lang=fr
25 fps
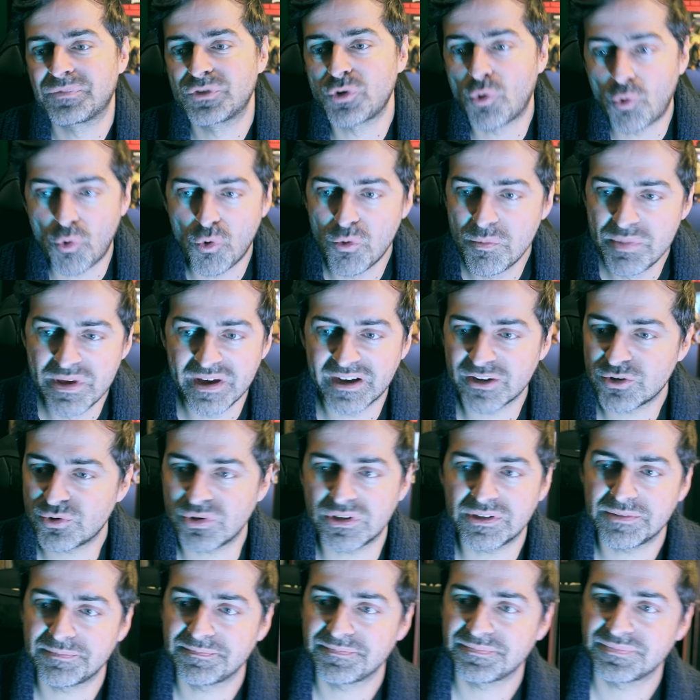trop bien
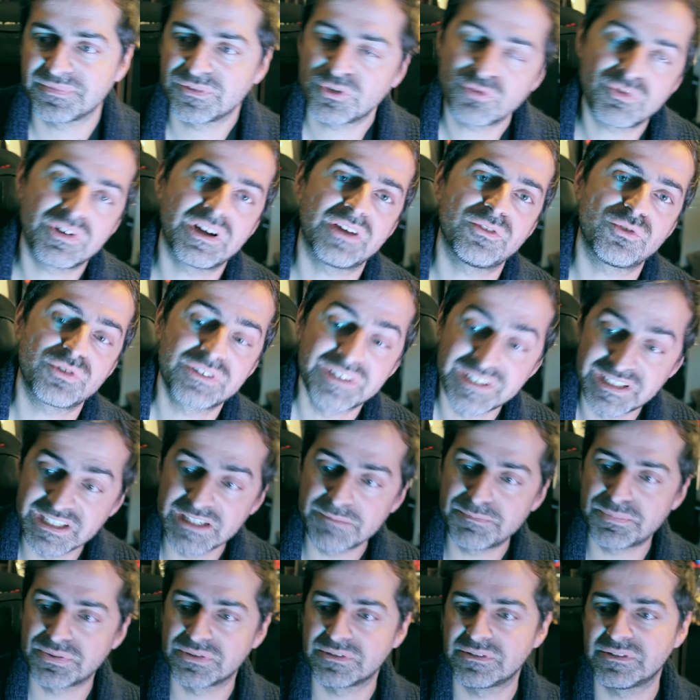quoi donc voilà donc
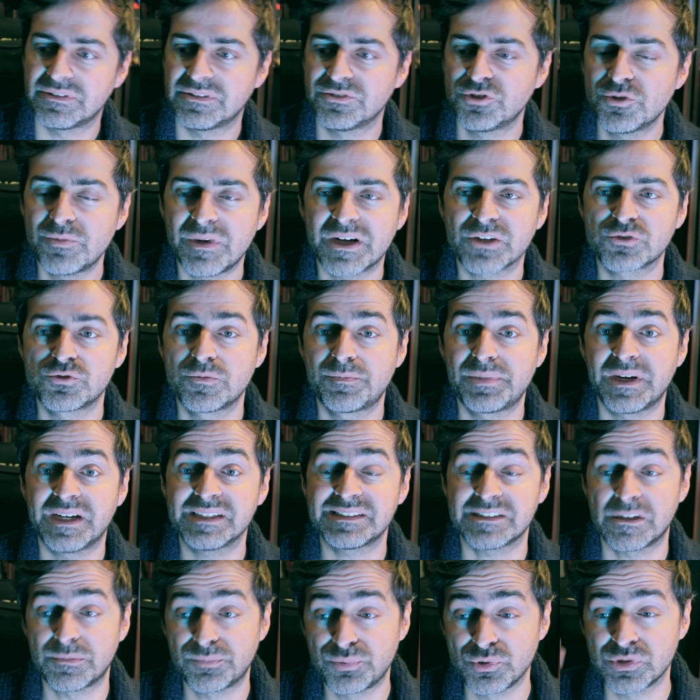Creep de Marc
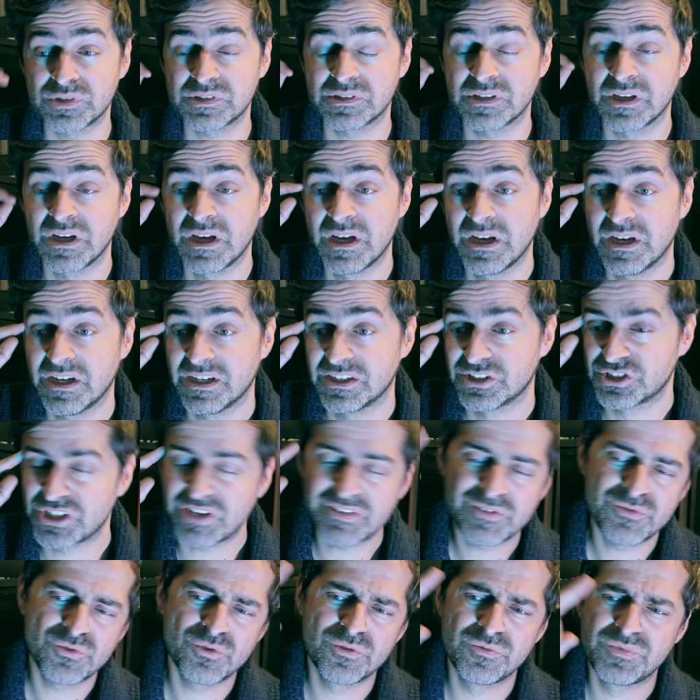Duplace. En plus,
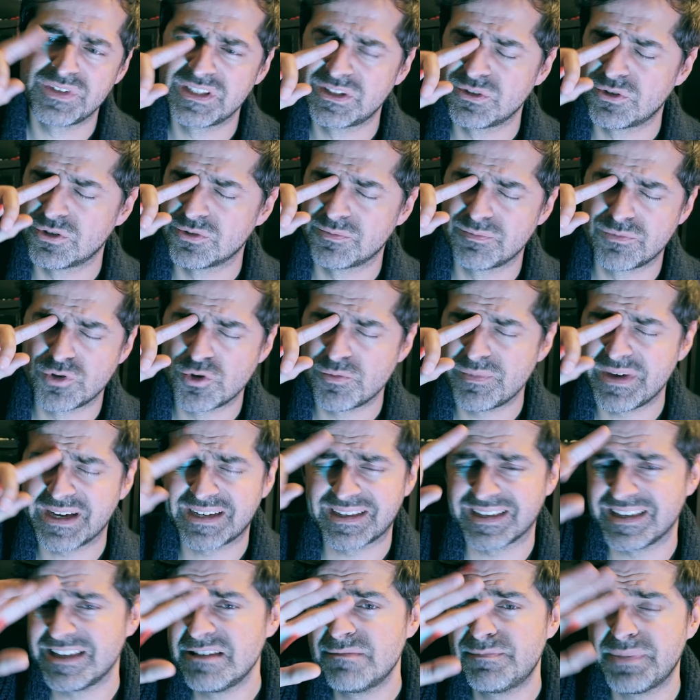j'avais vu une vidéo, le
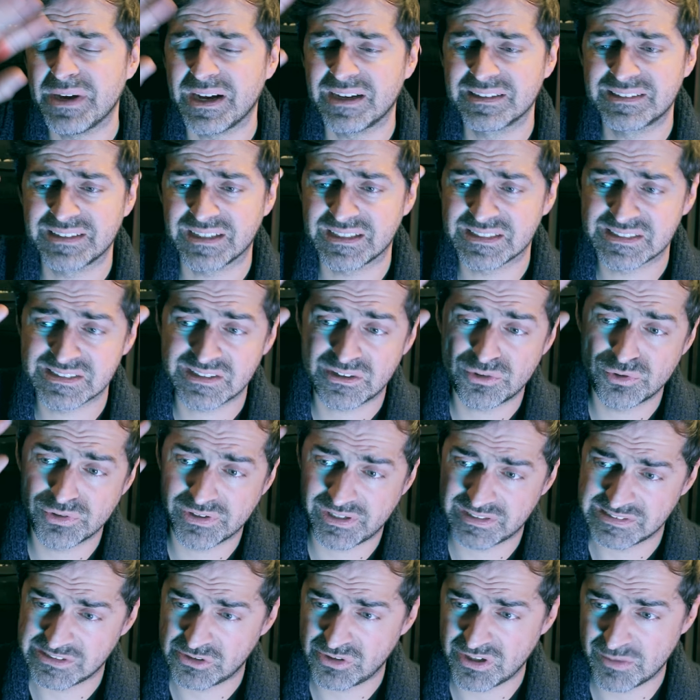mec est hyper intéressant, le
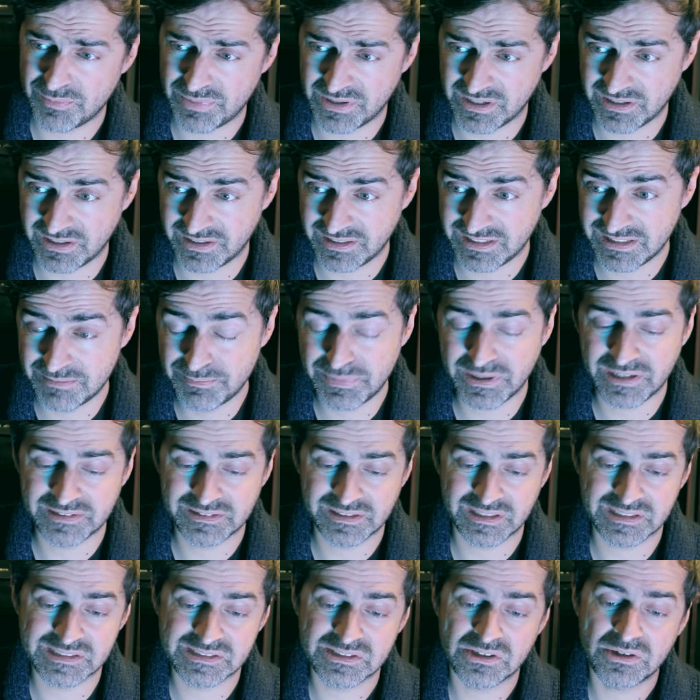réalisateur est hyper,
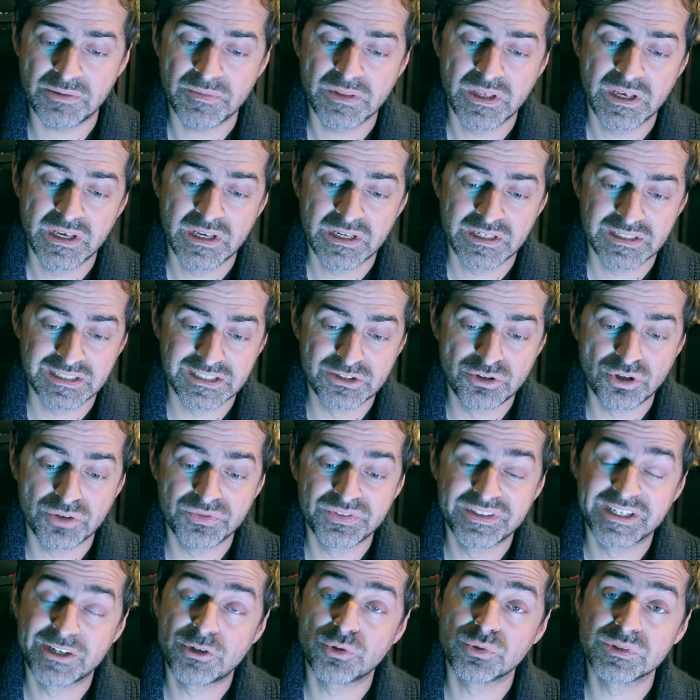intéressant. Il donne
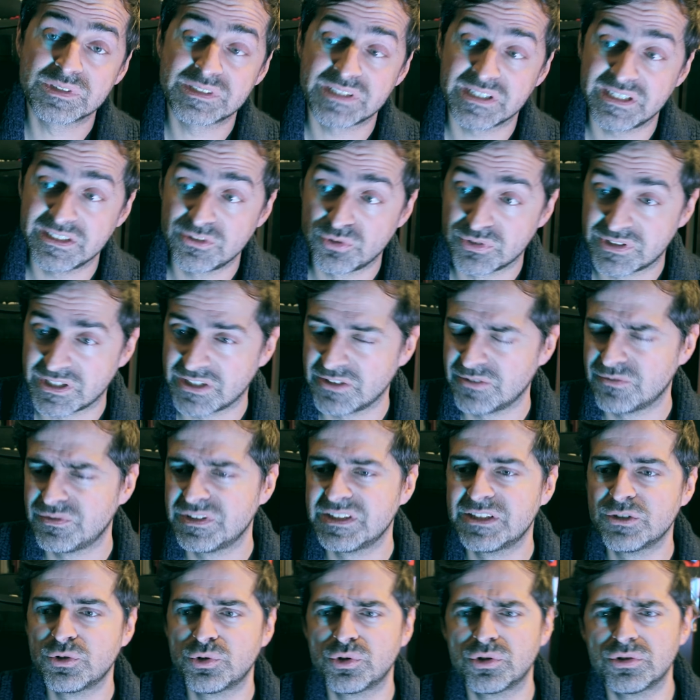des conseils, donc il y a une
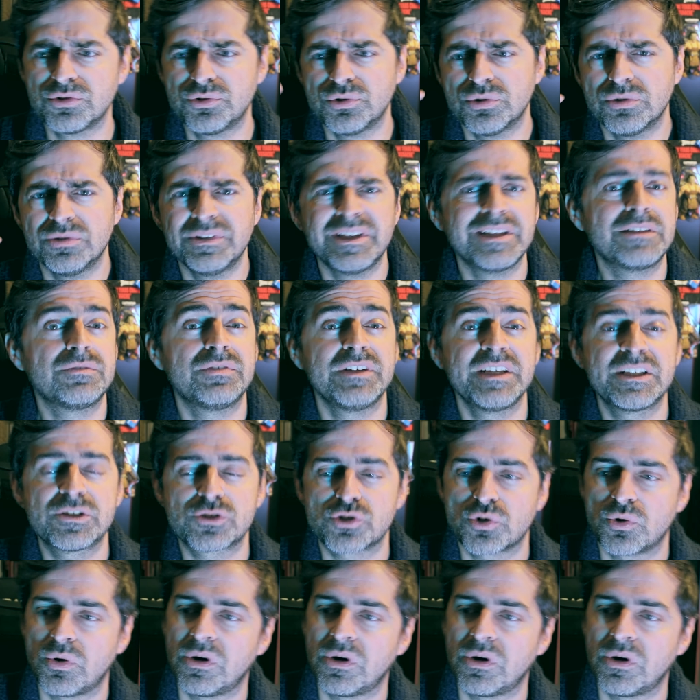vidéo de Netflix, je